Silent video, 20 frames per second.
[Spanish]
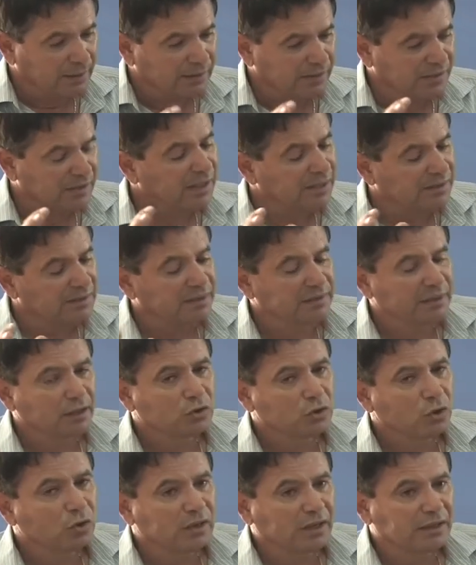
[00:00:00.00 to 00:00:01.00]
Sí, está el
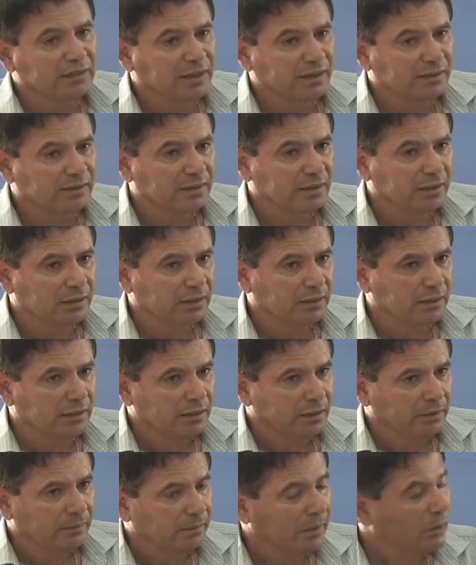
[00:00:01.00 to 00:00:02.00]
sector del taxi,
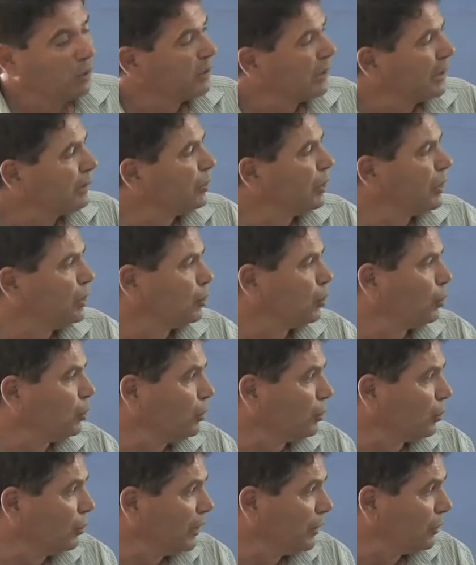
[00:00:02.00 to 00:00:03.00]
pero tenemos el todo
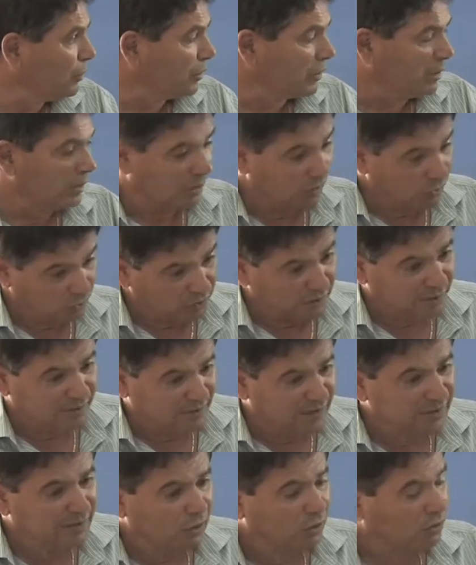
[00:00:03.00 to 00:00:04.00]
incluido. Y los
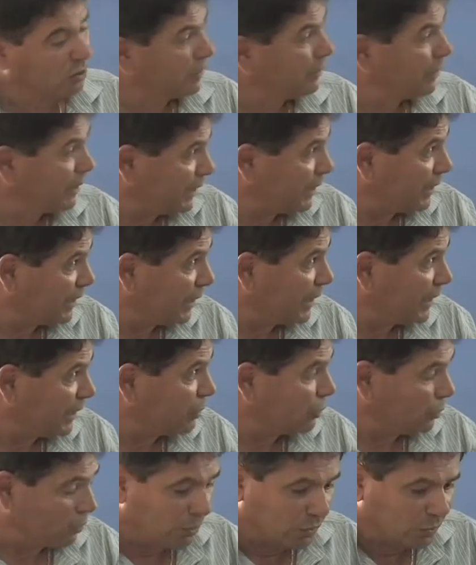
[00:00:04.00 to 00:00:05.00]
taxistas lo saben, que
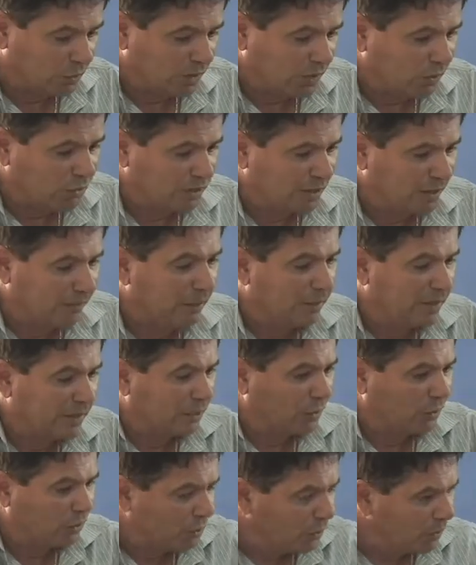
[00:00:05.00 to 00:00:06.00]
esto no es una cosa que me he
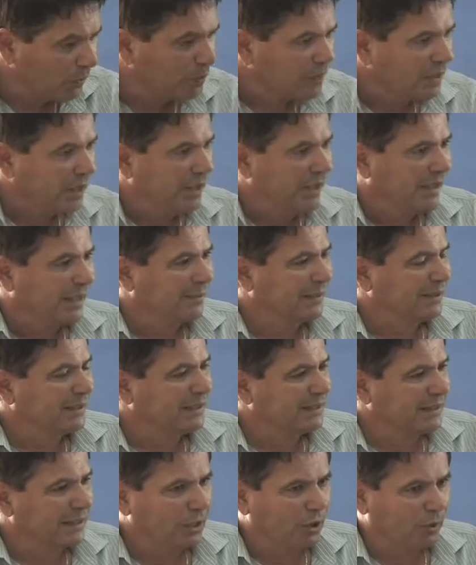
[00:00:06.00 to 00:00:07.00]
inventado yo, que
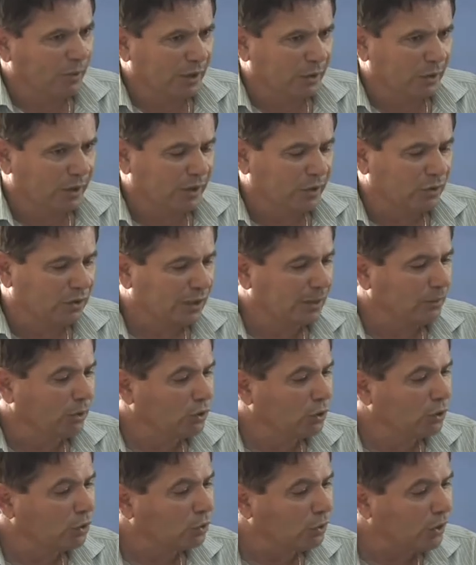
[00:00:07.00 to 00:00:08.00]
bastante que lo hablé con ellos. Tenemos
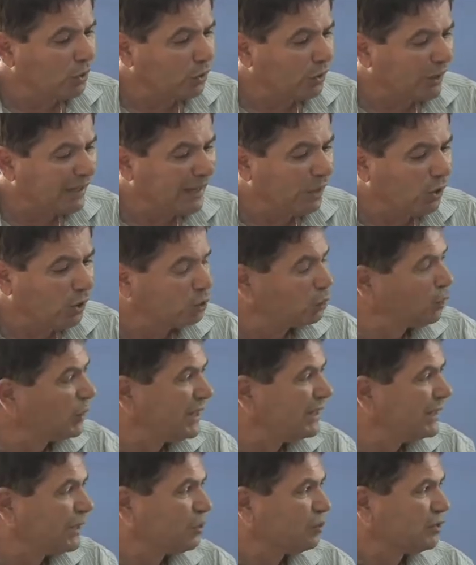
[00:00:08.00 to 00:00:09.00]
el todo incluido y los
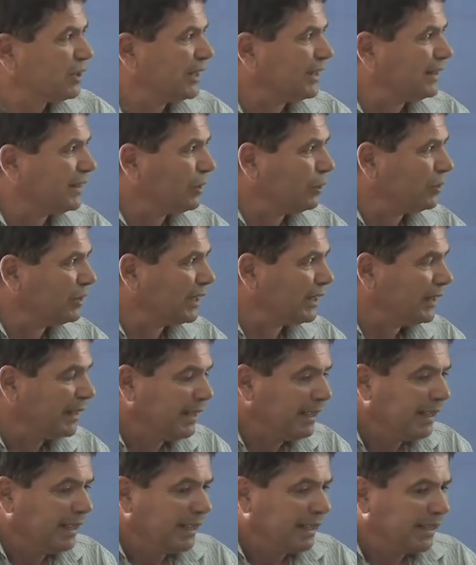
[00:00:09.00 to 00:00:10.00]
turistas no salen del hotel.
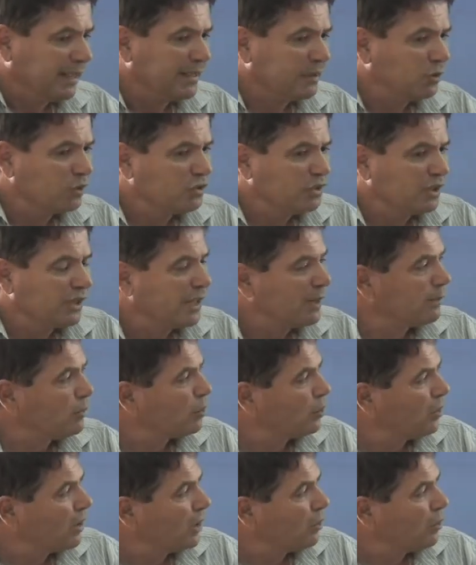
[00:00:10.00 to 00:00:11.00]
¿Qué
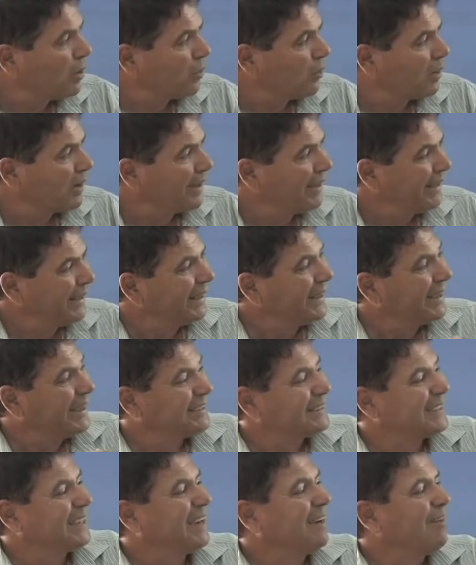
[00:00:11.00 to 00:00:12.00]
conseguíamos con las guaguas? Que
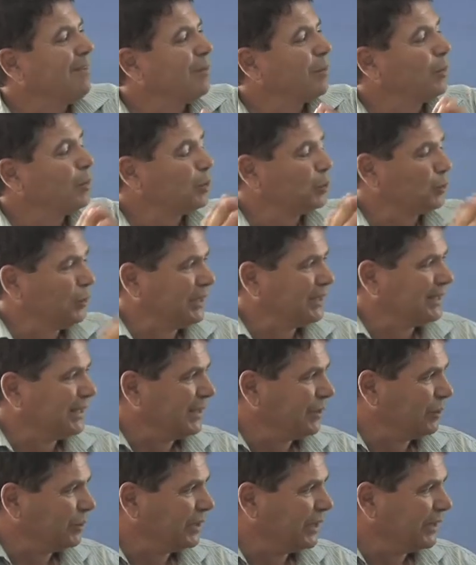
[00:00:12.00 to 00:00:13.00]
sacábamos a los turistas
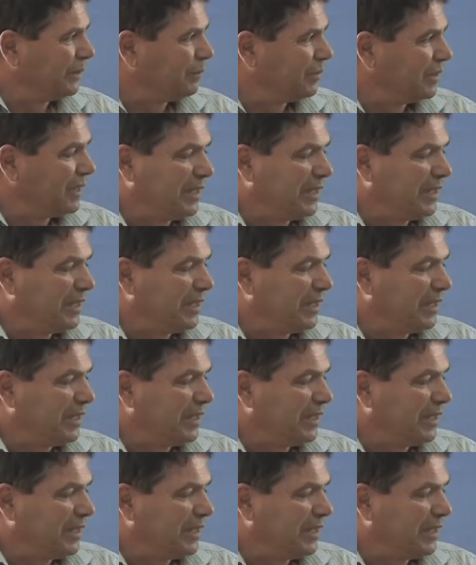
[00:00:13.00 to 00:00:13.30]
del hotel.